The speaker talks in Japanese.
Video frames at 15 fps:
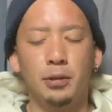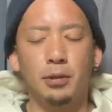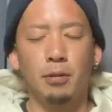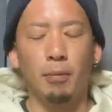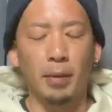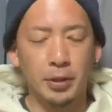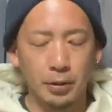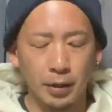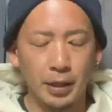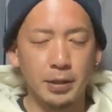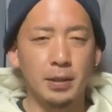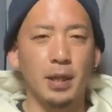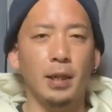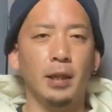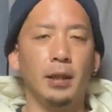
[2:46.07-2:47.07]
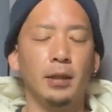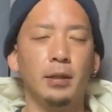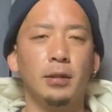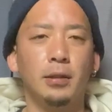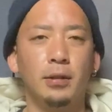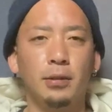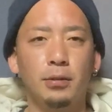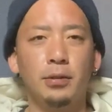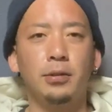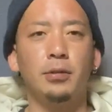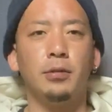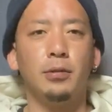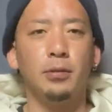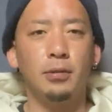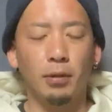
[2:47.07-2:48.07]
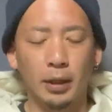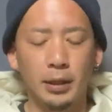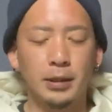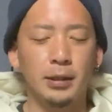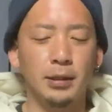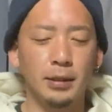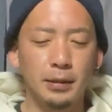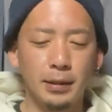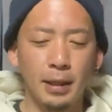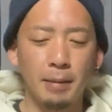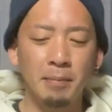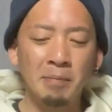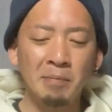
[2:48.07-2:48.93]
コンバージョンのやつだというお話ですね。